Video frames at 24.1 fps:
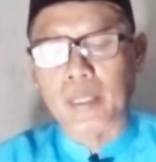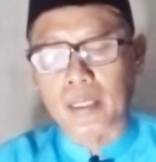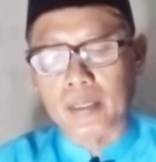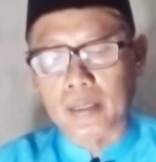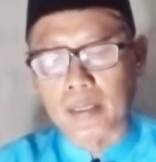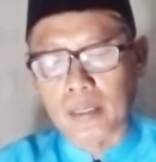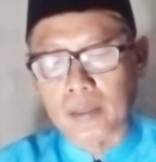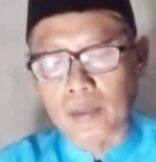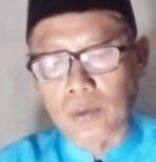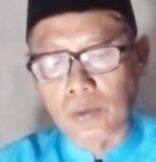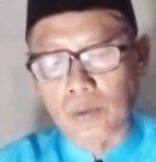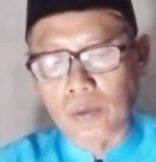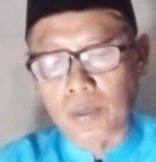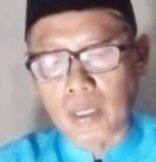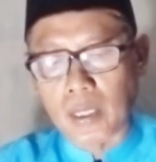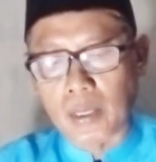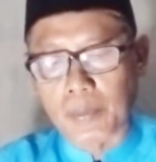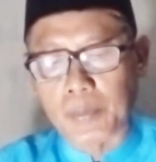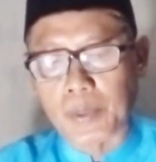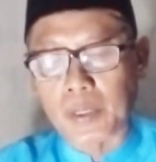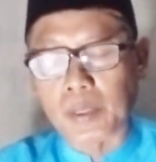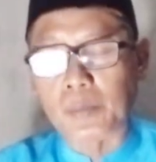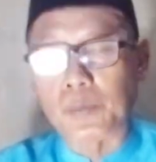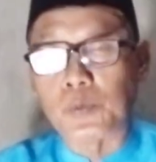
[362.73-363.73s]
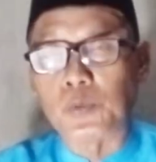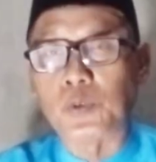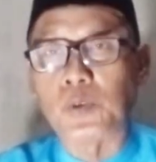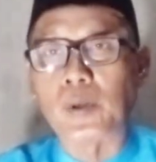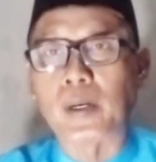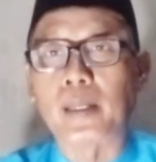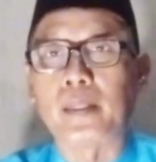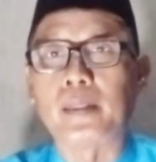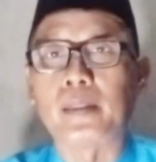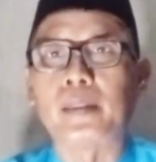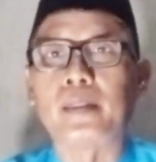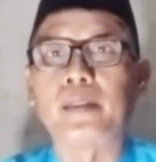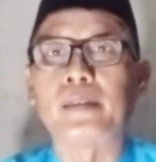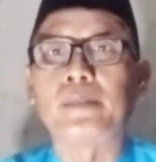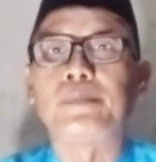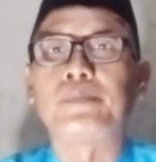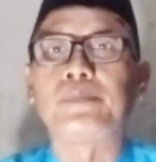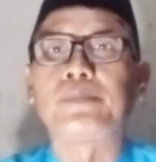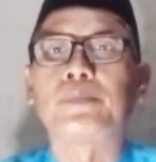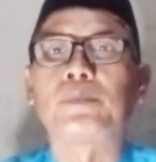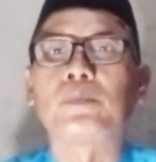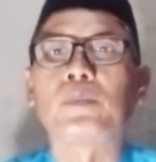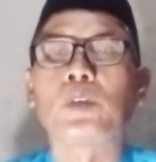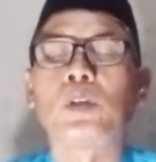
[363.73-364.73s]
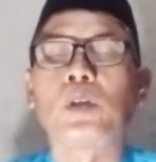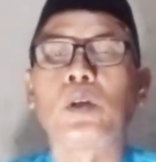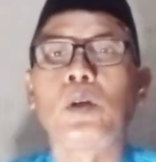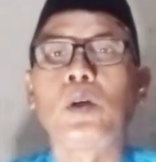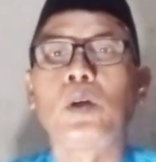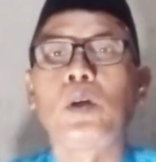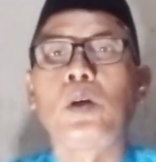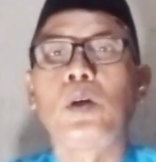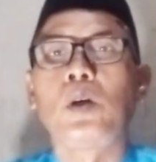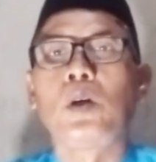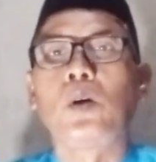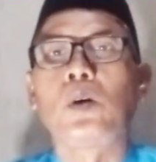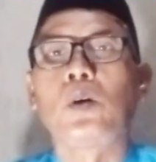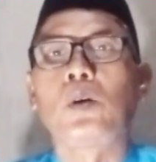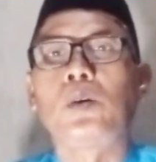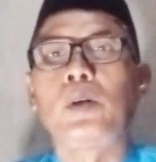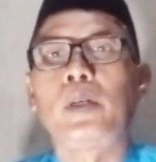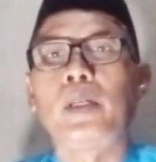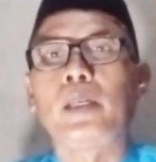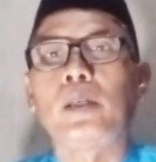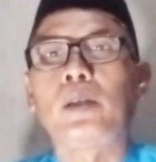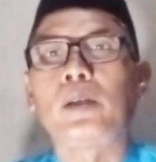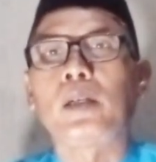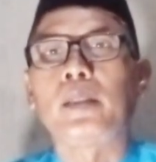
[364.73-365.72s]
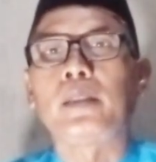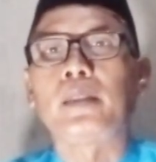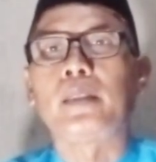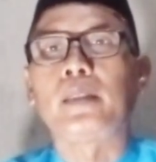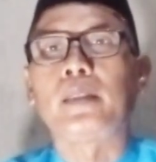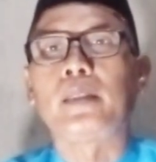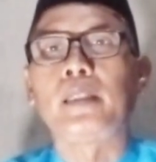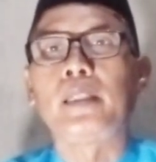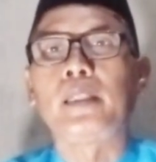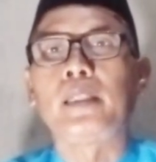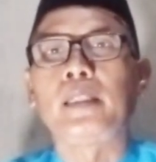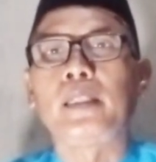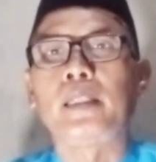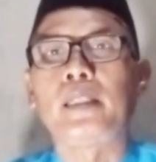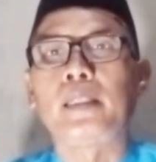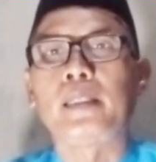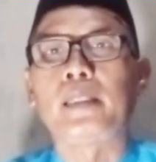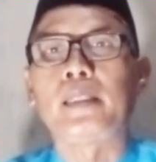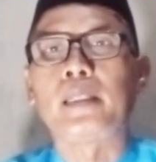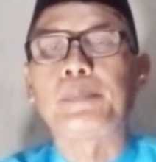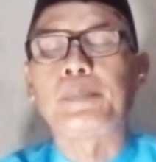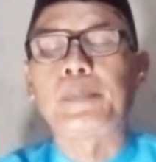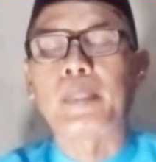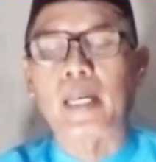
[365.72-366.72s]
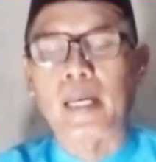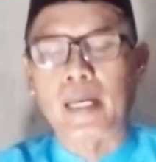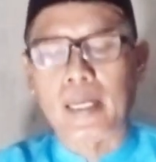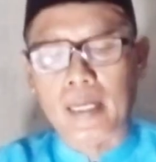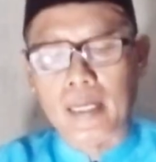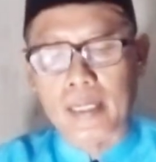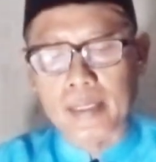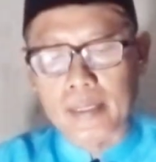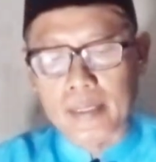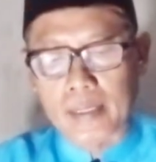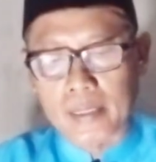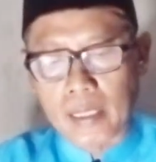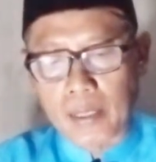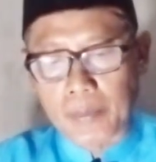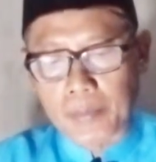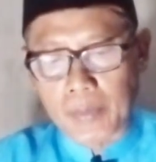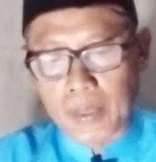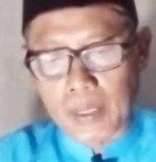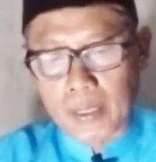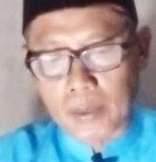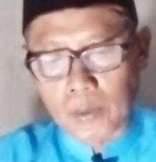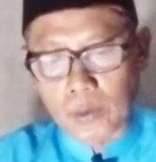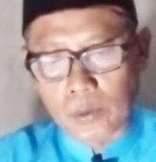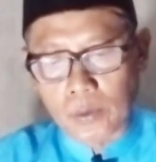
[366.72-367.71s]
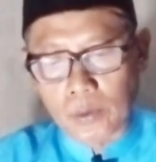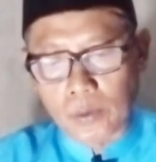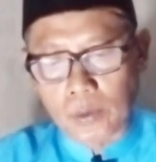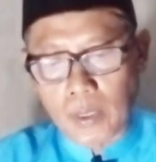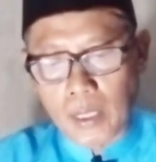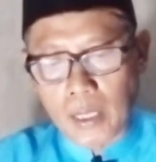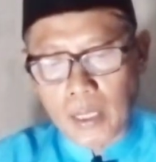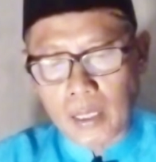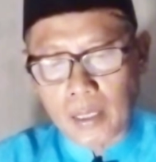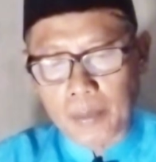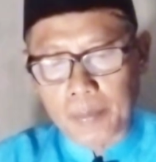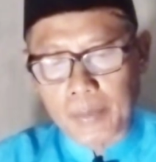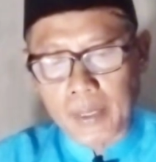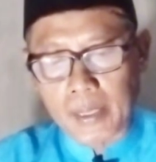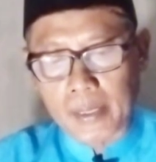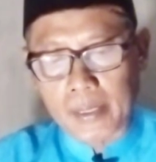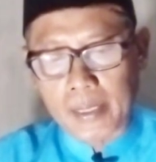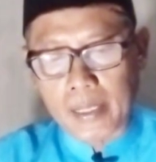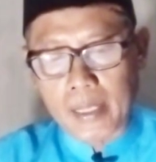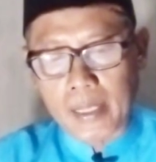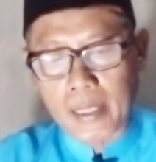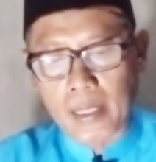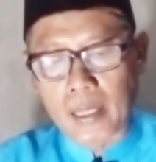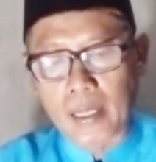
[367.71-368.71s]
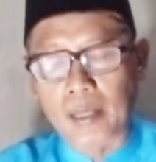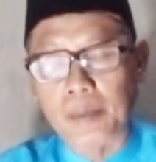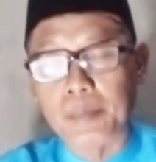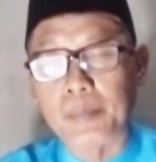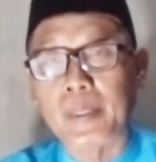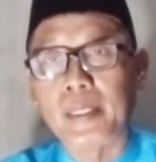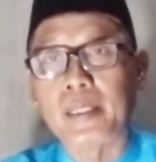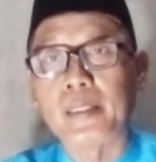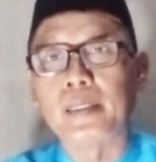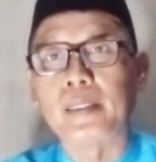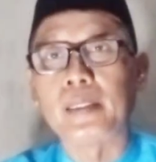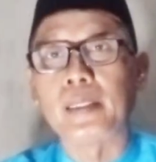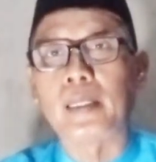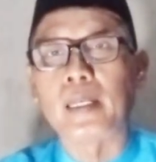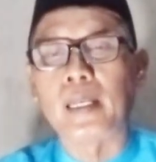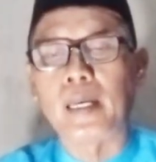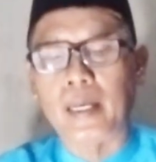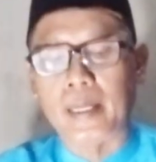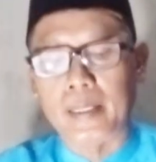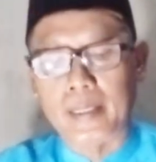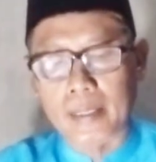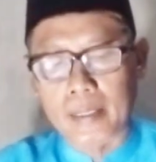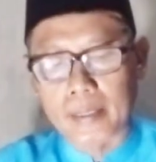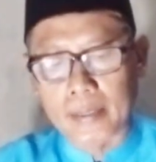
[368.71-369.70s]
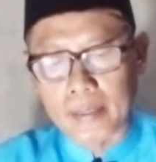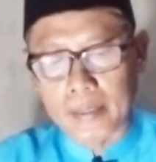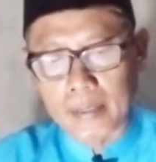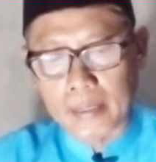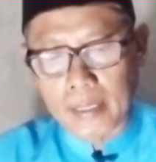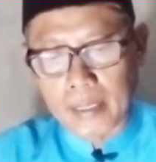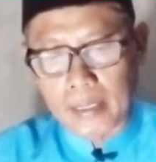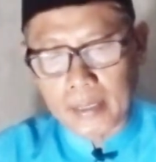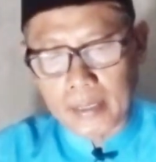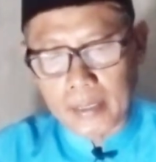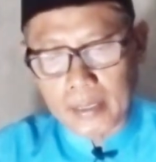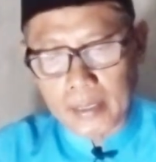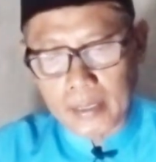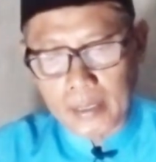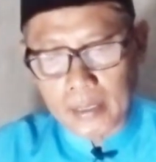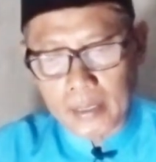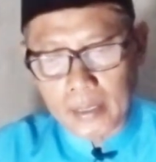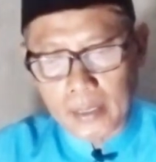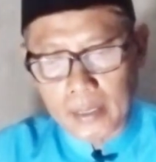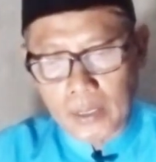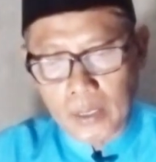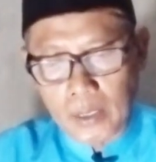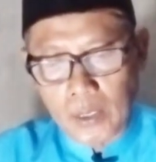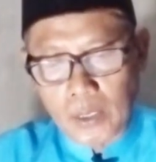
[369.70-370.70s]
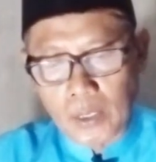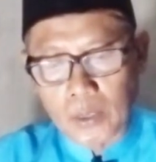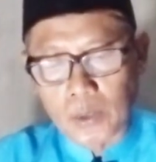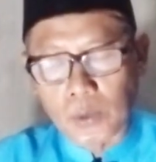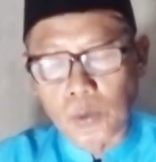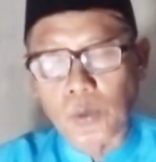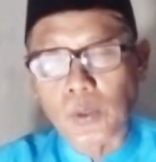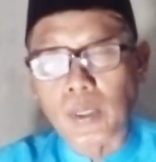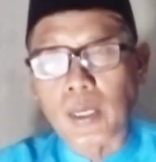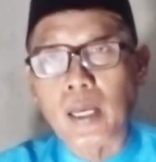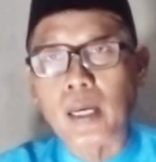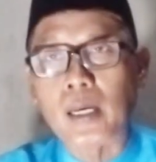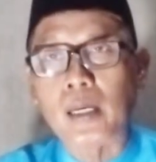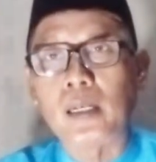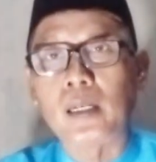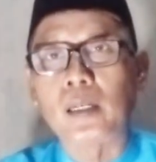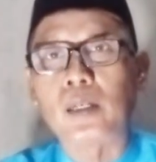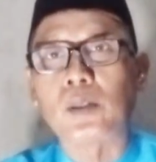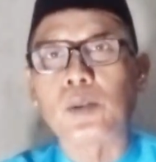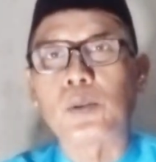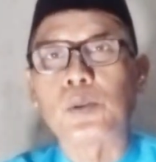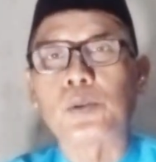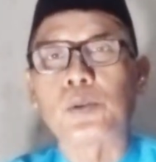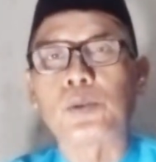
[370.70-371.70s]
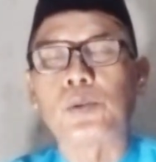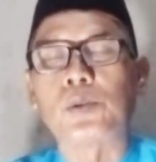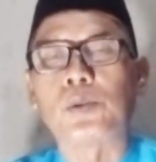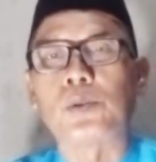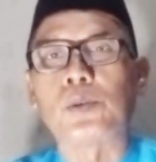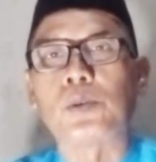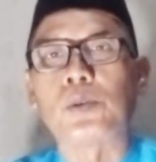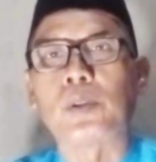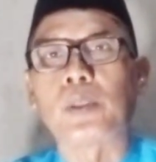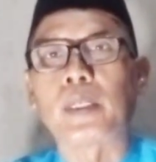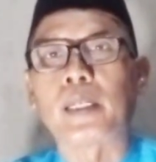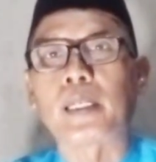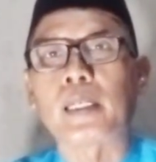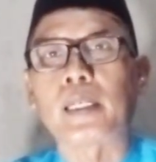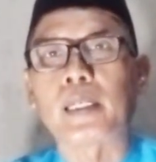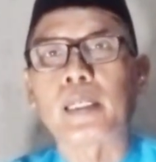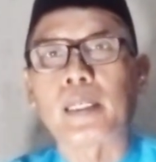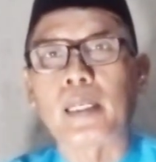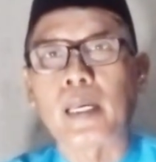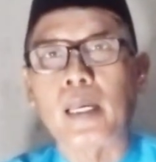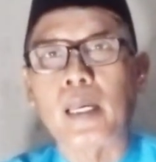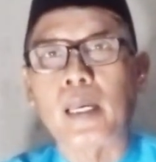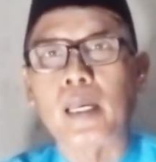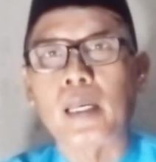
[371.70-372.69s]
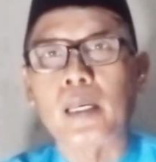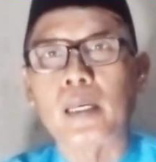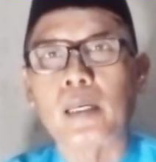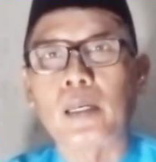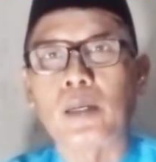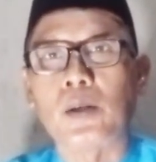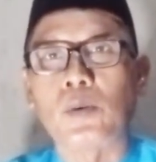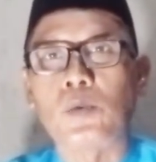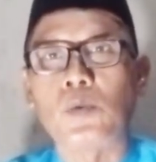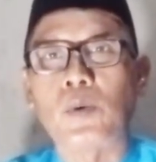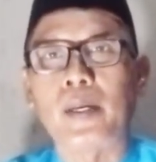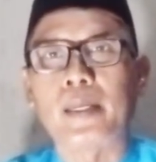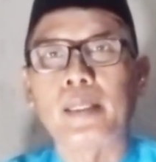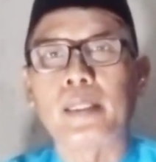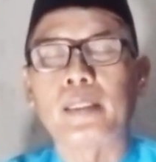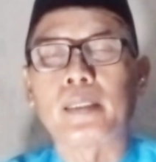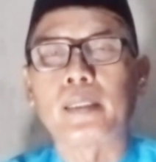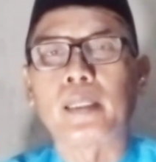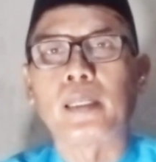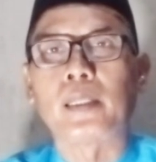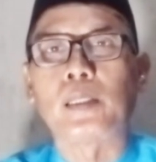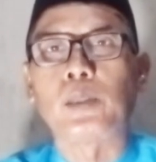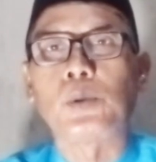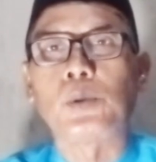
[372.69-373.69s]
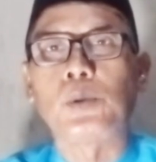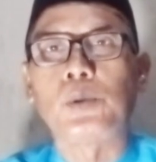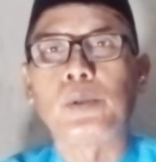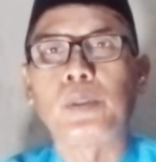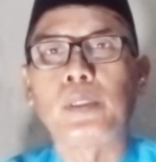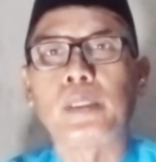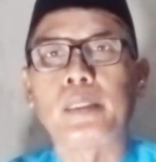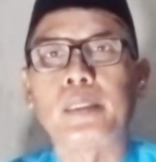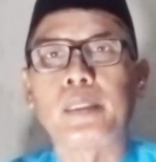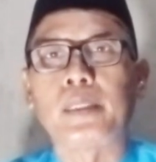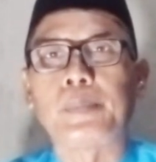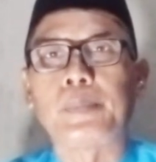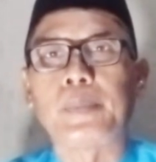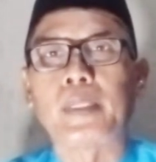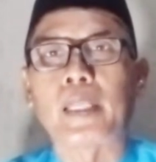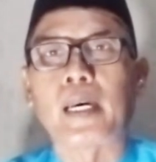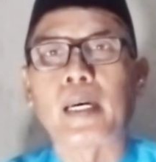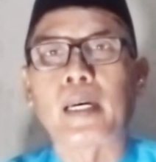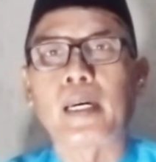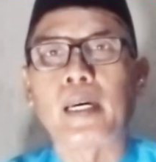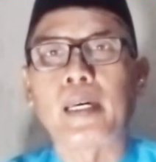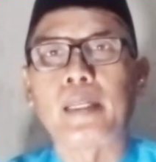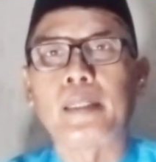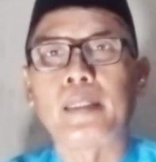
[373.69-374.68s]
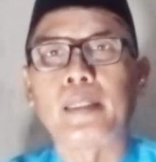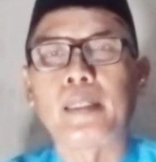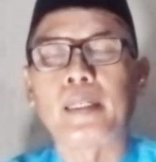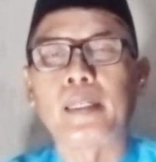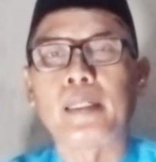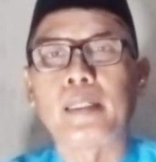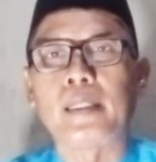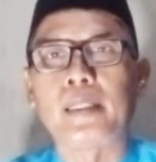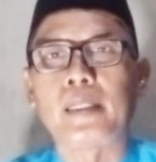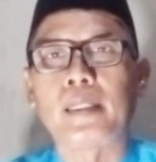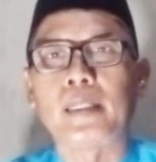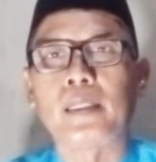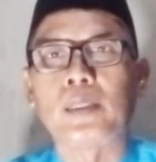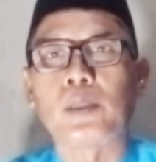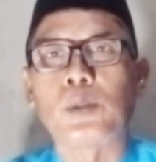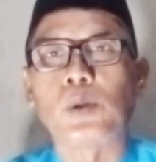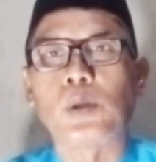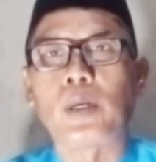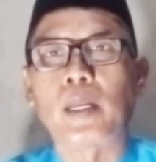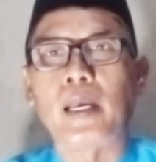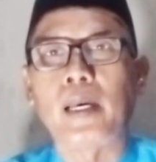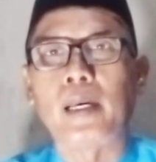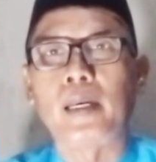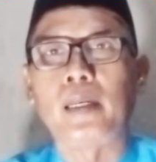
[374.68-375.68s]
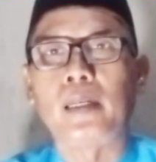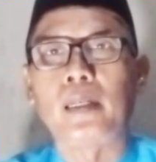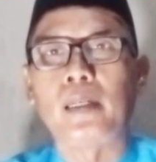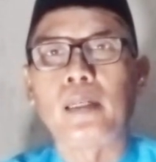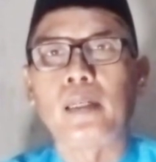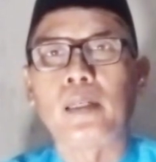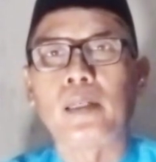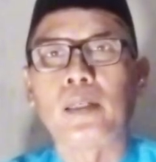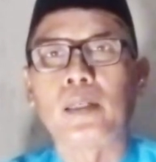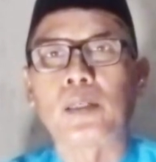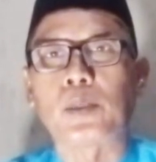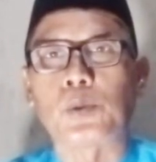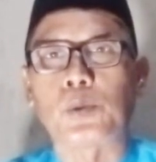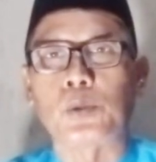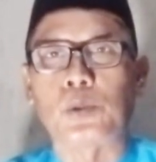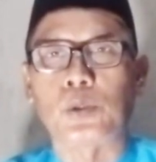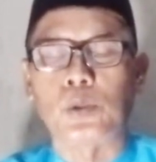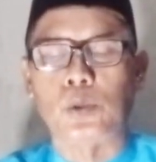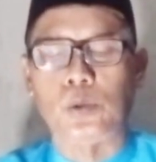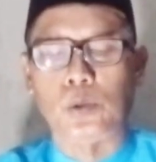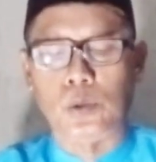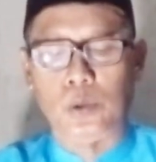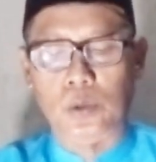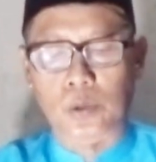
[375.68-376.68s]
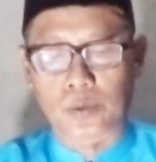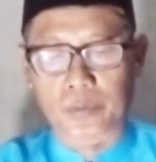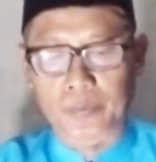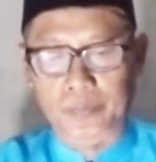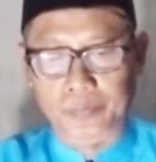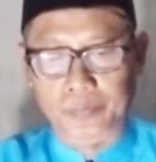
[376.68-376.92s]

maka sesungguhnya perempuan khuliqat ini diciptakan siapa itu almarah min dilain dari tulang rusuk karena wanita itu diciptakan dari tulang rusuk